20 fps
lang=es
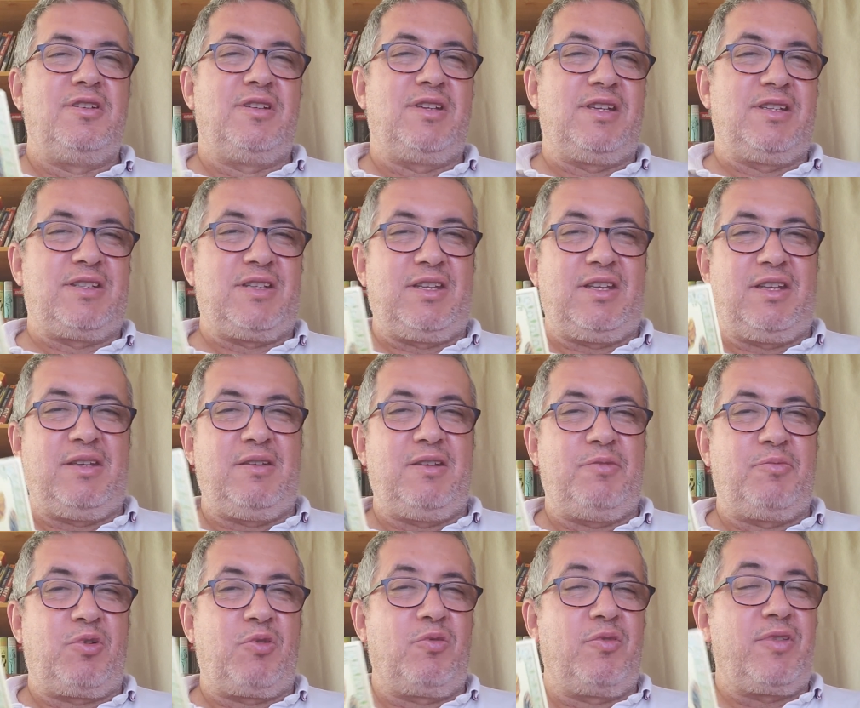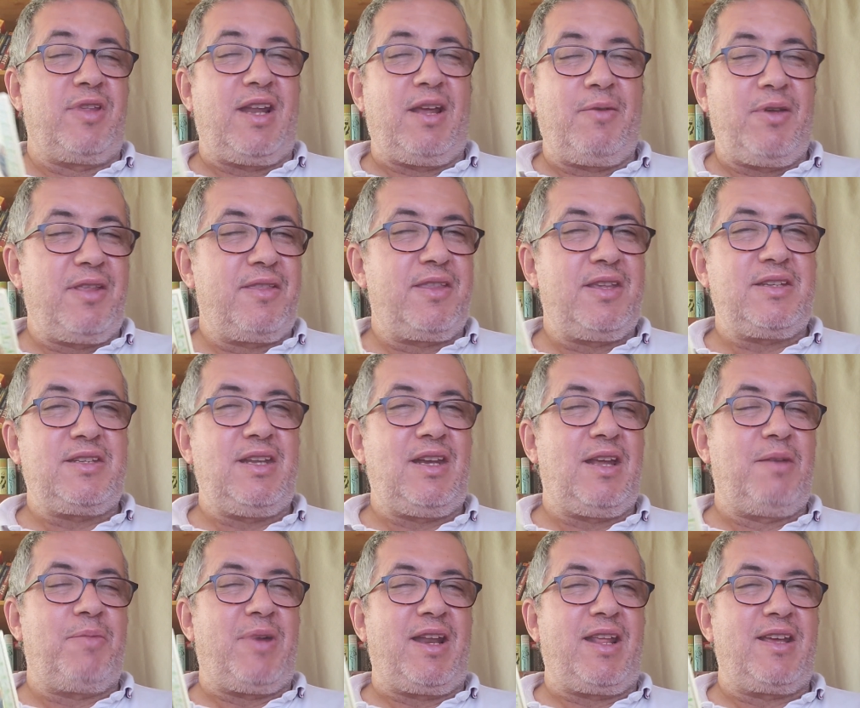que se producen a veces en
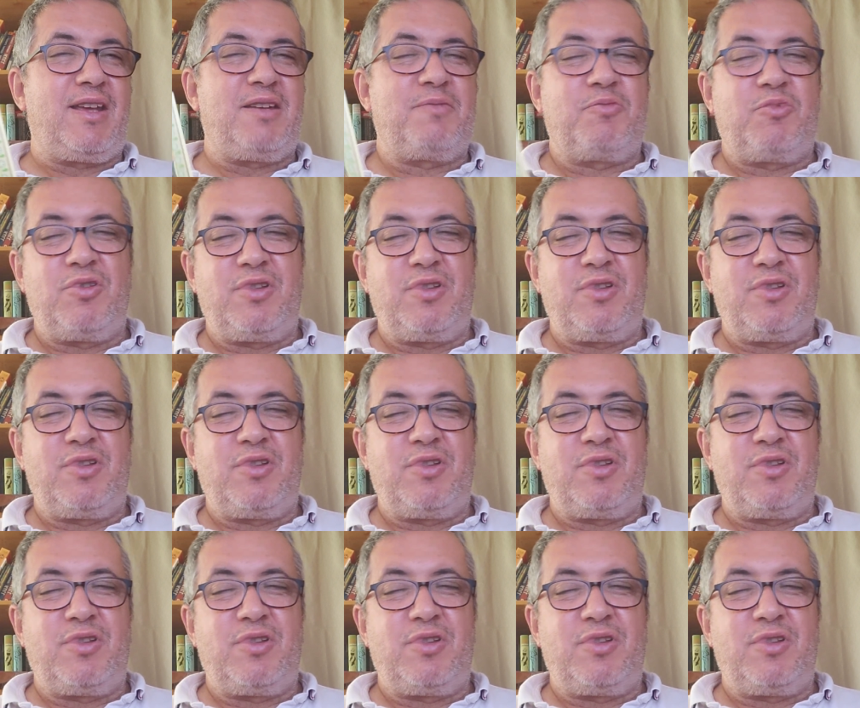las parejas,